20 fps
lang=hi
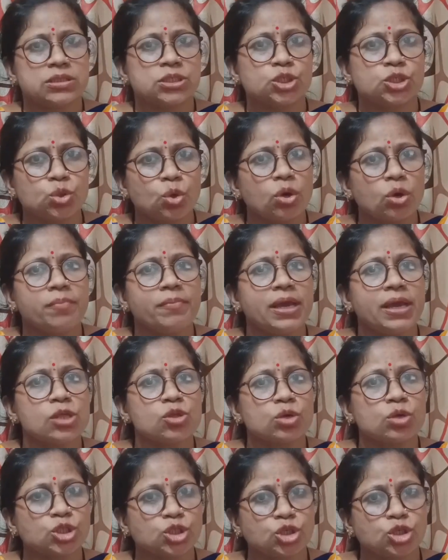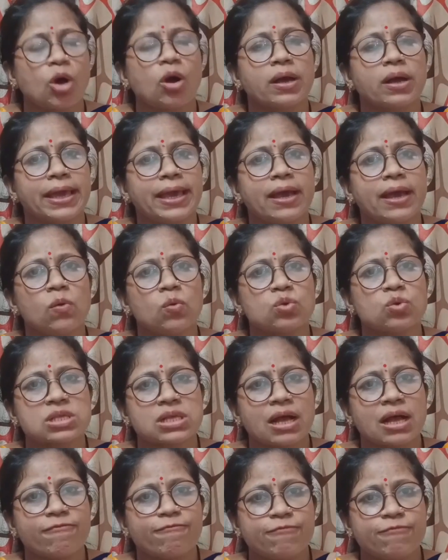स्टोर में जो स्टॉक है
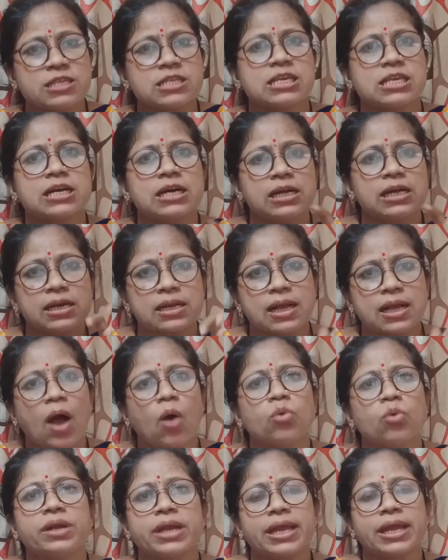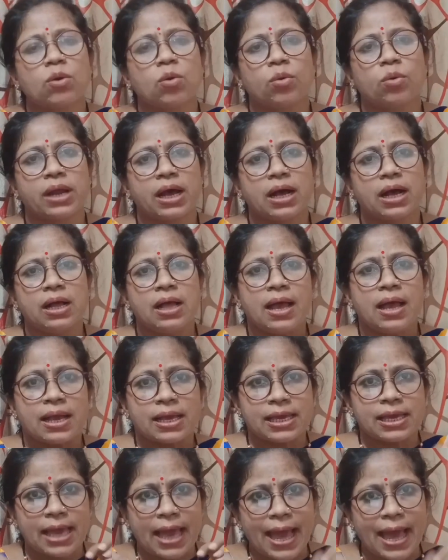उसका फिजिकल काउंटिंग होना
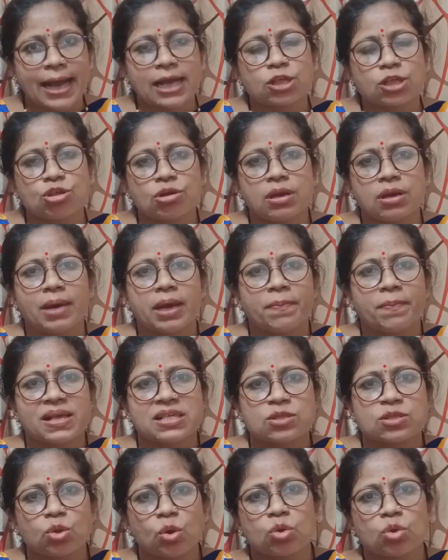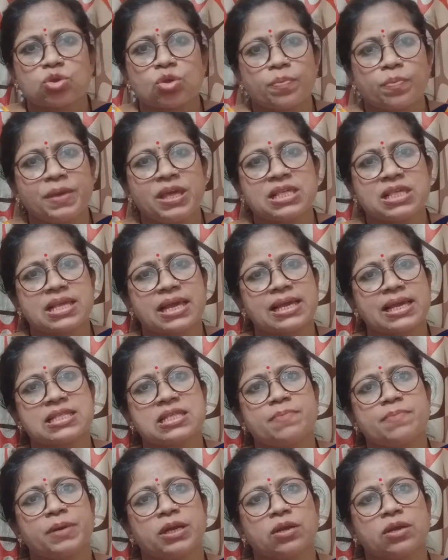कि एक्चुअल हमारे पास 200 पीस है
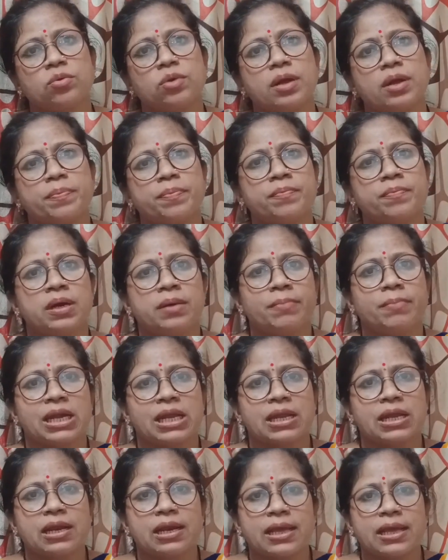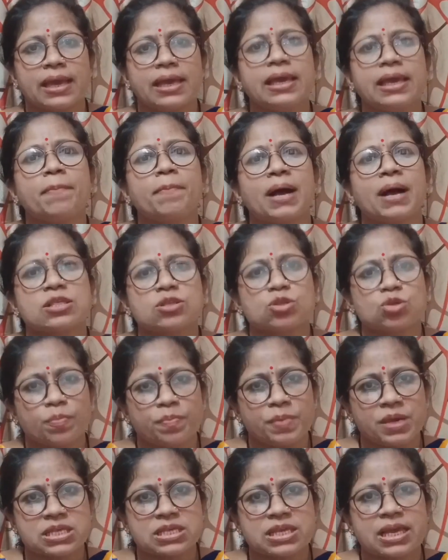किसी पर्टिकुलर मटेरियल के या 500
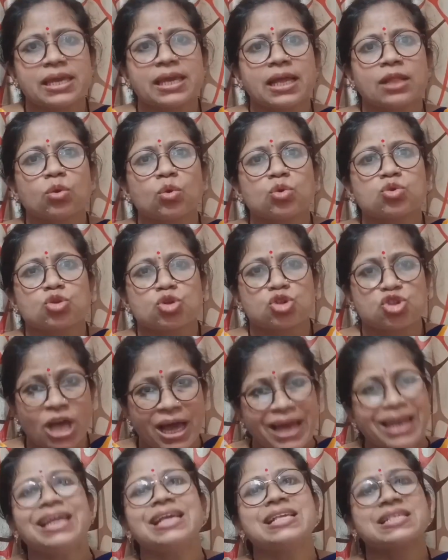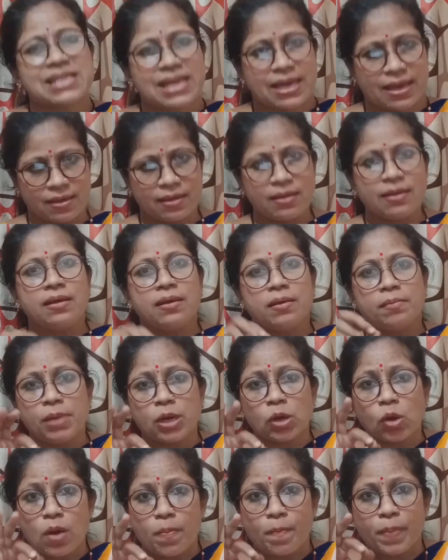पीस है या 240 हैं
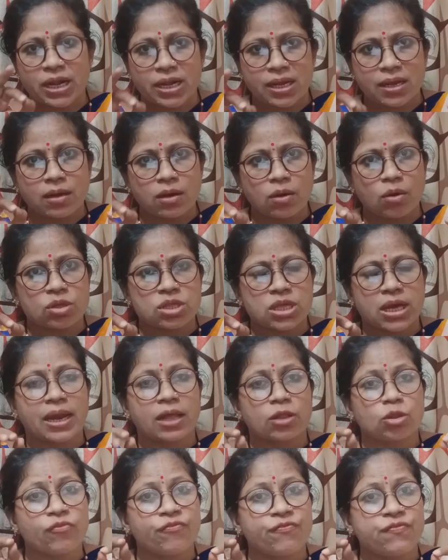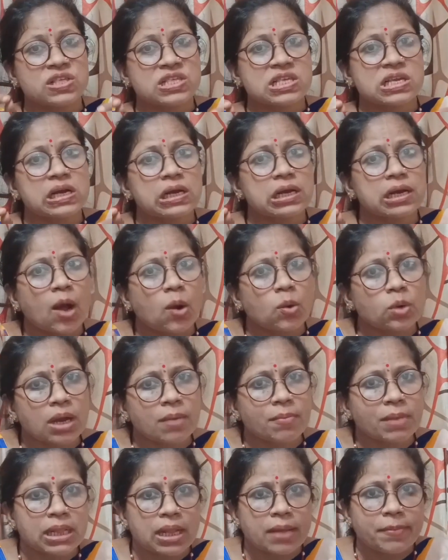बिल्कुल पर्टिकुलर हो जाना तो फिजिकल काउंट
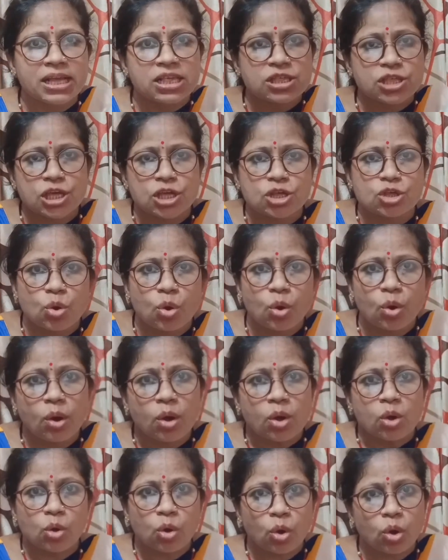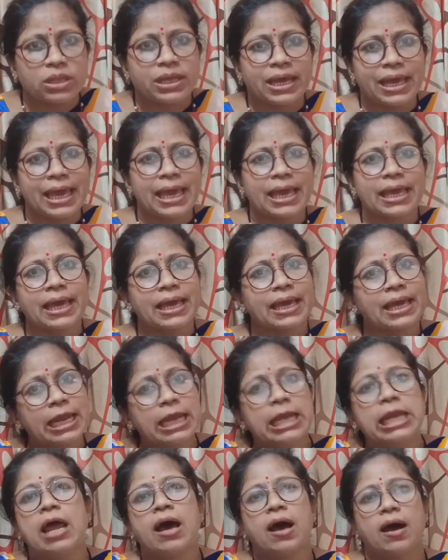का मतलब है चीज को खुद एक एक
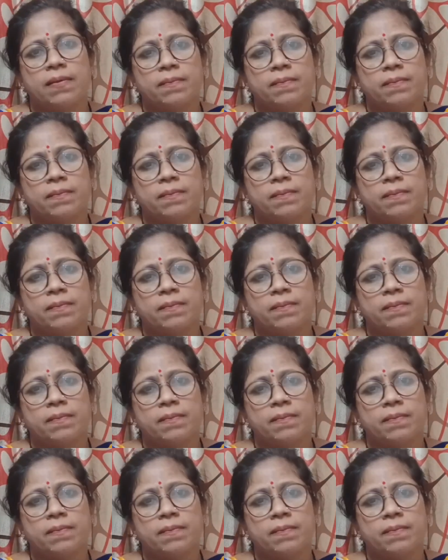गिनना